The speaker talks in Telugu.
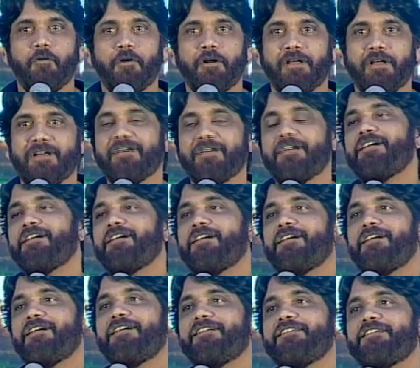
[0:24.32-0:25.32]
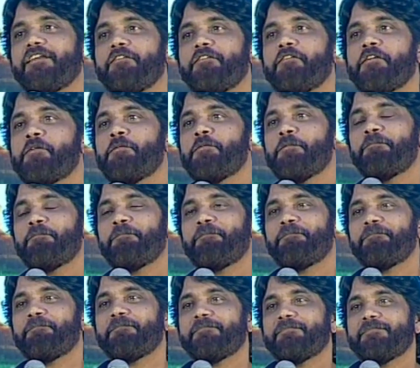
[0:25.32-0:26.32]
కూడా చదివాము
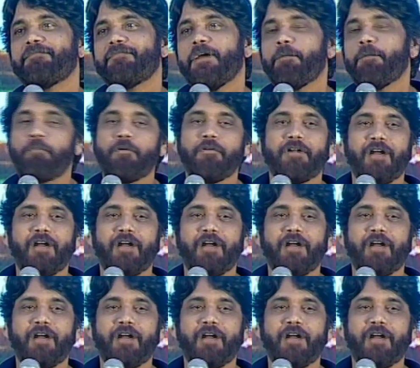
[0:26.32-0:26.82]
ఎప్పుడు